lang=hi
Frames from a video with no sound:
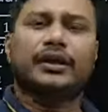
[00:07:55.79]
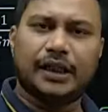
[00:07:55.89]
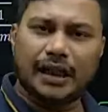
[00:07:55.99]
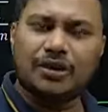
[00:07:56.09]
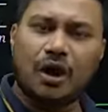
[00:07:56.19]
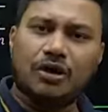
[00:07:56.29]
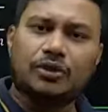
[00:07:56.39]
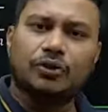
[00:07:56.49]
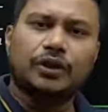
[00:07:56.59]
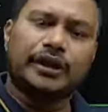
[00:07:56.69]
यस और
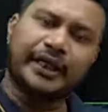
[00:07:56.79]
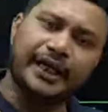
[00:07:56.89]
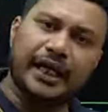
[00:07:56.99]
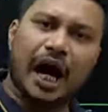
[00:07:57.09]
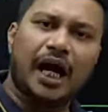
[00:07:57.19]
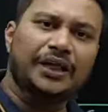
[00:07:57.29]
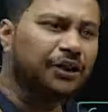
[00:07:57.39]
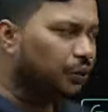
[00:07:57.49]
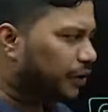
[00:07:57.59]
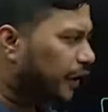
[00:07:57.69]
नो यही कहानी
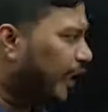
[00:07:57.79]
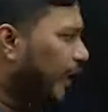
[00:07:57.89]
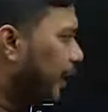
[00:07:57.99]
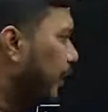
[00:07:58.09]
होती है यही